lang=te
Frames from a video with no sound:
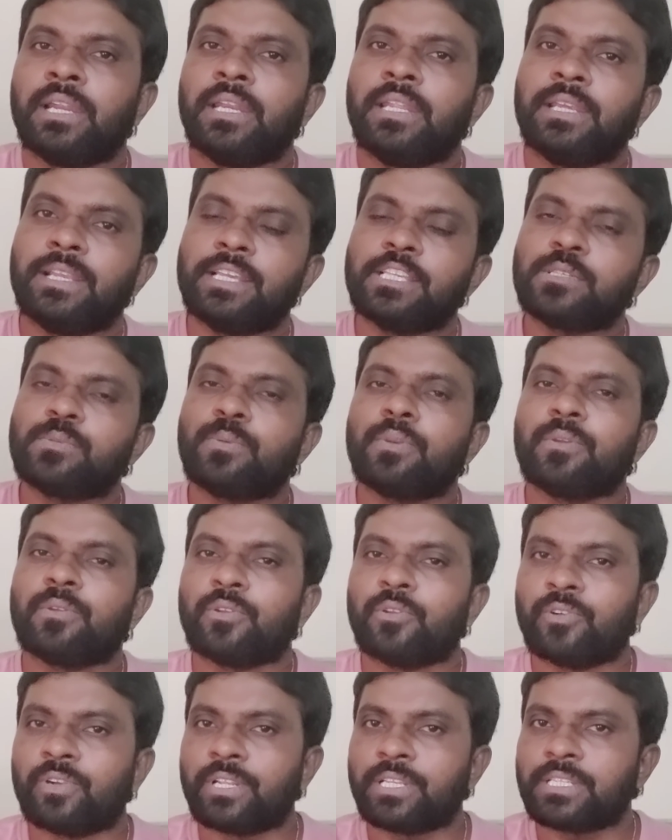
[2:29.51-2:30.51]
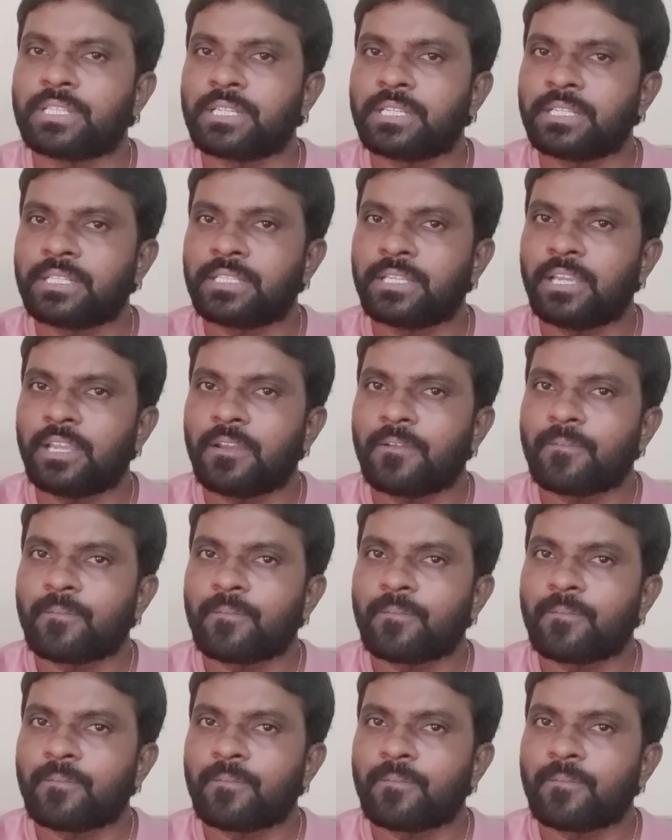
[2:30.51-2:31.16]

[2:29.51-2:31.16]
డిఎస్పి నోటీసులు ఇచ్చి